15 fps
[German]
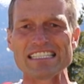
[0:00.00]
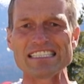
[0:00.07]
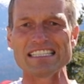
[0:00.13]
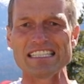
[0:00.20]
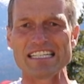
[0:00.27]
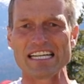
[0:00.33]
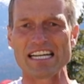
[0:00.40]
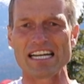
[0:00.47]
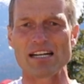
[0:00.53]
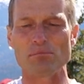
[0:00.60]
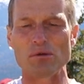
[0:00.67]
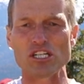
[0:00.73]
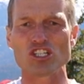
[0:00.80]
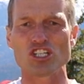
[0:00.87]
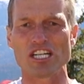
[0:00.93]
diesen Dingen
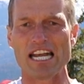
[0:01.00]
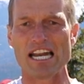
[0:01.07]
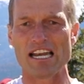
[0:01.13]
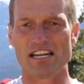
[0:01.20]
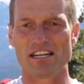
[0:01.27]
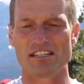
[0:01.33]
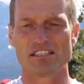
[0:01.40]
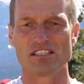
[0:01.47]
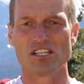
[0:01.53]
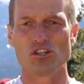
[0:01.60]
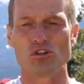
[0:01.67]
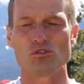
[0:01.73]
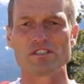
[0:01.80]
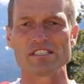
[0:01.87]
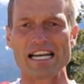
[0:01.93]
einmal stellen
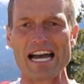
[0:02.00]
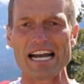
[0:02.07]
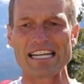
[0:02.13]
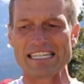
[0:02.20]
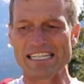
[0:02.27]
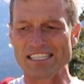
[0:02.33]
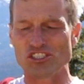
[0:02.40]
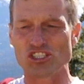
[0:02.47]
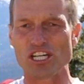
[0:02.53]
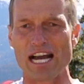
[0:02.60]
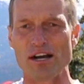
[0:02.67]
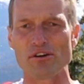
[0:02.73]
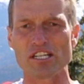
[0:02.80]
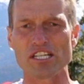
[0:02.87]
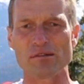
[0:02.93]
und sagen, jetzt
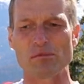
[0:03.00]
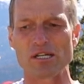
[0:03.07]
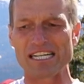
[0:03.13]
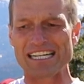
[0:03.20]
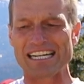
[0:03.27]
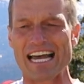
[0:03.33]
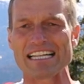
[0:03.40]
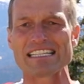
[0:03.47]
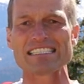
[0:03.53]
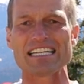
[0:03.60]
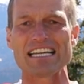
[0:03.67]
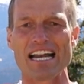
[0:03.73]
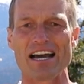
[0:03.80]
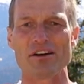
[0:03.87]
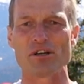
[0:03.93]
schaue ich einmal ganz
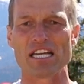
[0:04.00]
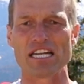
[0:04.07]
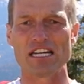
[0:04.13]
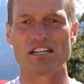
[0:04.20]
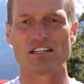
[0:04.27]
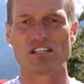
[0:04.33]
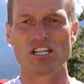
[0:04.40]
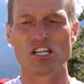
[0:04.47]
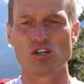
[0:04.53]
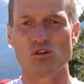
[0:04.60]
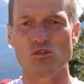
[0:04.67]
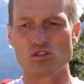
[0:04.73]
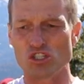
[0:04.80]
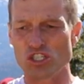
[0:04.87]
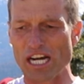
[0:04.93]
genau hin
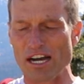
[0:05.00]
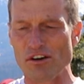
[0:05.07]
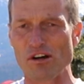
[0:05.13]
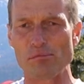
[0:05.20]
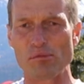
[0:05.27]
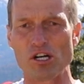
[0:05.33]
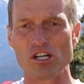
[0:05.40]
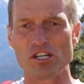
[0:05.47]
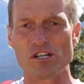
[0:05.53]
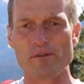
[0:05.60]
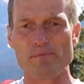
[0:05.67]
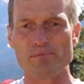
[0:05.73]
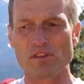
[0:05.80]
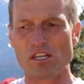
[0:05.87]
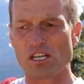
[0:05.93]
und schaue einmal,
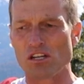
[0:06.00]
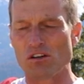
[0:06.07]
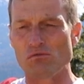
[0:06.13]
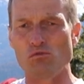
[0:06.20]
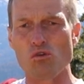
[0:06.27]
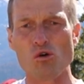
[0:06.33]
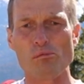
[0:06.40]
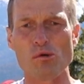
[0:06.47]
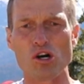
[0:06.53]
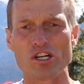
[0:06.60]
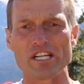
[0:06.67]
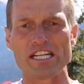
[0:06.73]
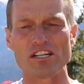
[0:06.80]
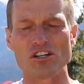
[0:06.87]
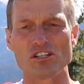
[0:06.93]
wo
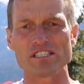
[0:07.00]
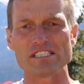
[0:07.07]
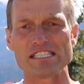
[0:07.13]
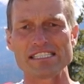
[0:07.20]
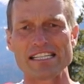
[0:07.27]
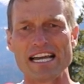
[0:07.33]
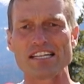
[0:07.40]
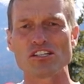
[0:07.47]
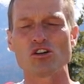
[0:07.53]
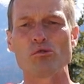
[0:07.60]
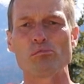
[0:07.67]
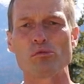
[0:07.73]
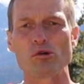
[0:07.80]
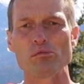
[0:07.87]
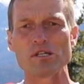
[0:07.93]
mache ich die ganze Zeit
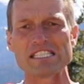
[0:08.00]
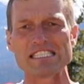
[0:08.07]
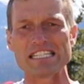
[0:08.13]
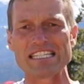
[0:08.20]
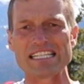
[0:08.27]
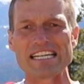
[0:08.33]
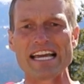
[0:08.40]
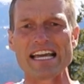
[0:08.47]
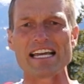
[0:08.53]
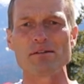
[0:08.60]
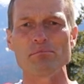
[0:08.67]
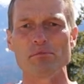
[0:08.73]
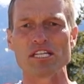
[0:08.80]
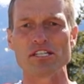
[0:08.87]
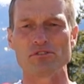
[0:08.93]
Kompromisse, die
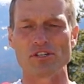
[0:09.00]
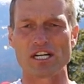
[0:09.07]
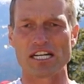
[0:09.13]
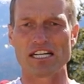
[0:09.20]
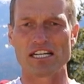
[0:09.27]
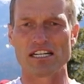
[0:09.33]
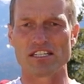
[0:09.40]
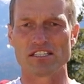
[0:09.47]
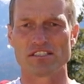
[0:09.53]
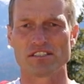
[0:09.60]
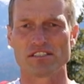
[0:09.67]
gegen mich wirken.